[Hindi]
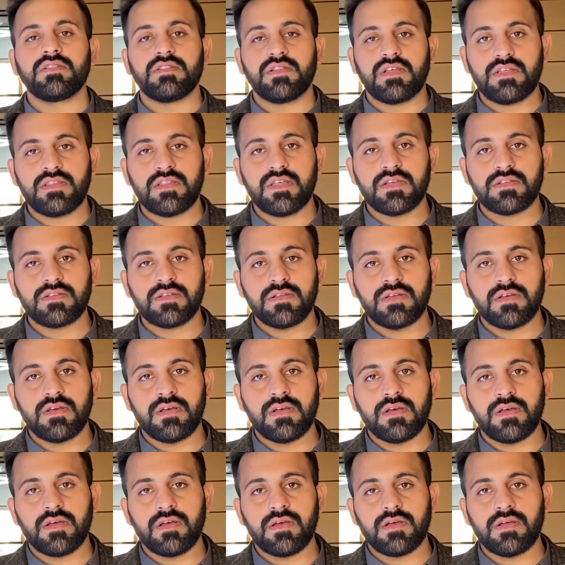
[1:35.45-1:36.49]
नहीं दे
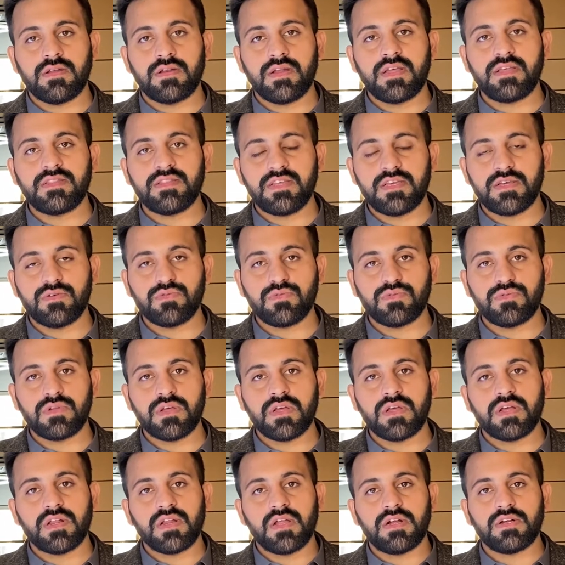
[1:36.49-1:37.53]
नहीं दी उन्होंने
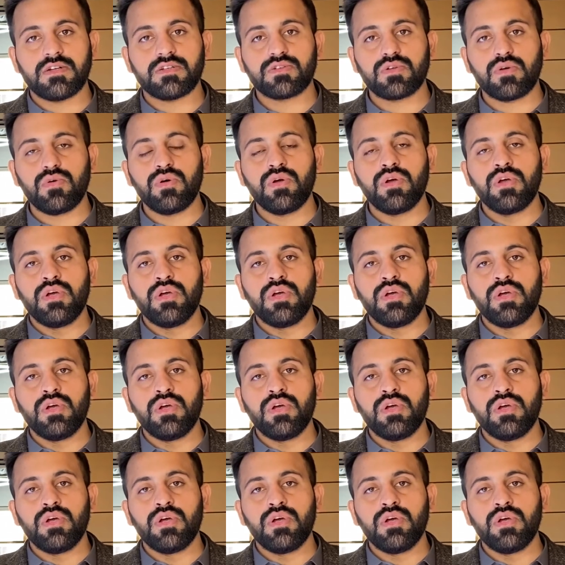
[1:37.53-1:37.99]
क्लाइंट्स को